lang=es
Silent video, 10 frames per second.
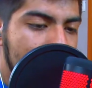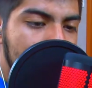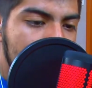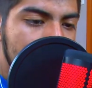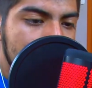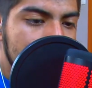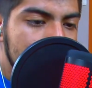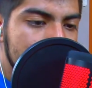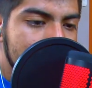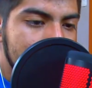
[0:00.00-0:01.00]
Y bueno chicos,
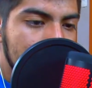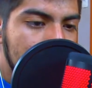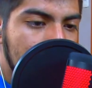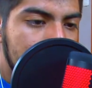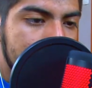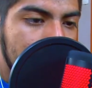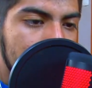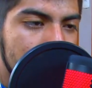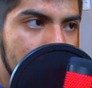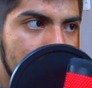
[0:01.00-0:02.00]
hoy estamos en un nuevo video
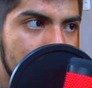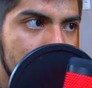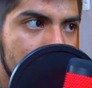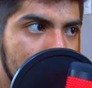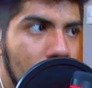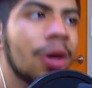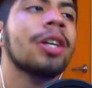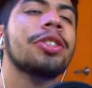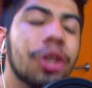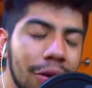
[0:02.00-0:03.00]
de esto que viene siendo
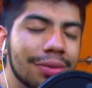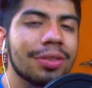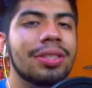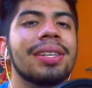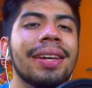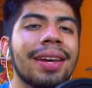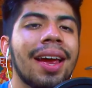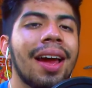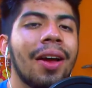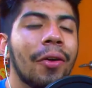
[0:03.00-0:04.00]
John
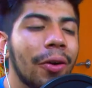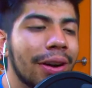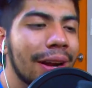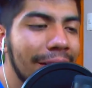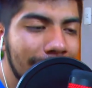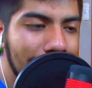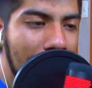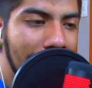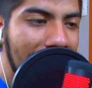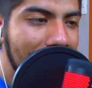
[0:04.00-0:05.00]
con el
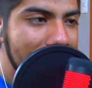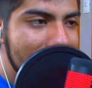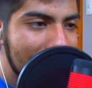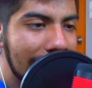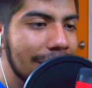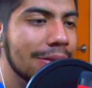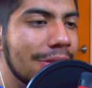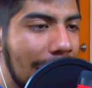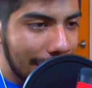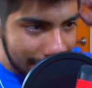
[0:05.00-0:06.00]
Wahabi, el
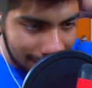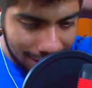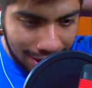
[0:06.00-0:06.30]
Wahabi